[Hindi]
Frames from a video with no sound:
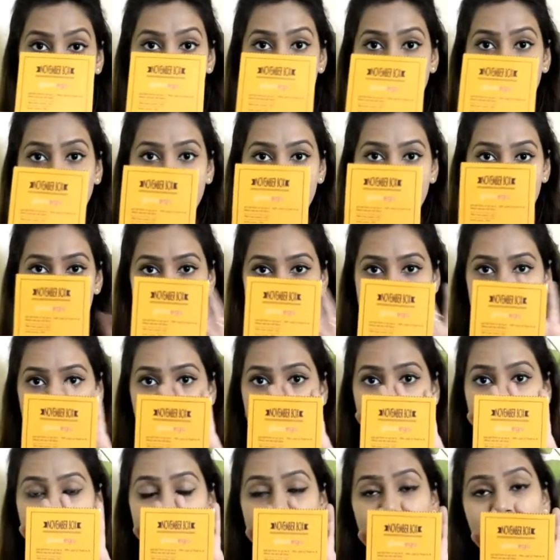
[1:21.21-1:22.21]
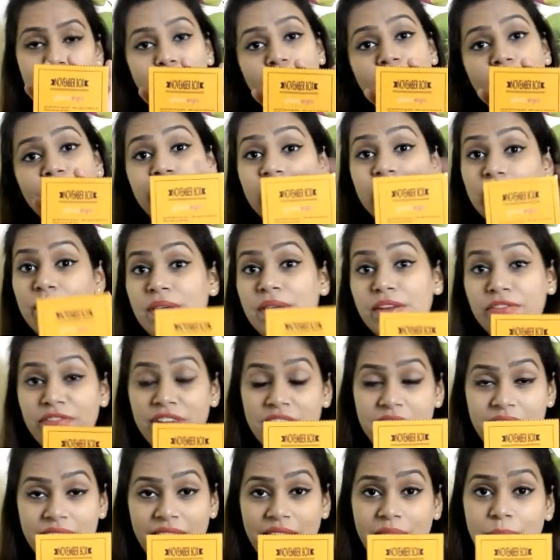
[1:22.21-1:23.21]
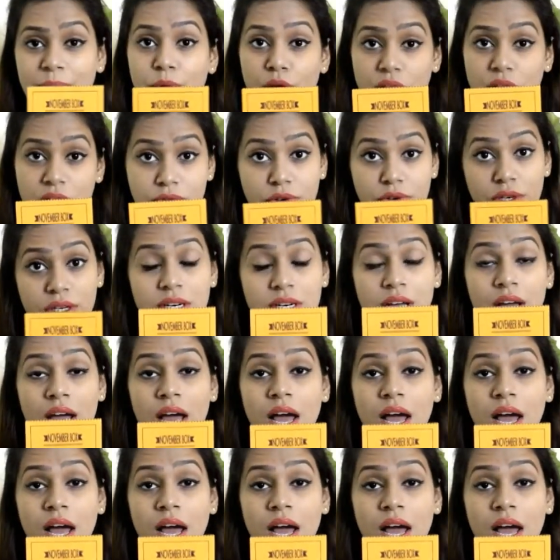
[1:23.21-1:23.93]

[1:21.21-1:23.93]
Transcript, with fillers: टिकट जैसा कार्ड है क्योंकि फिल्मी वीक है बॉलीवुड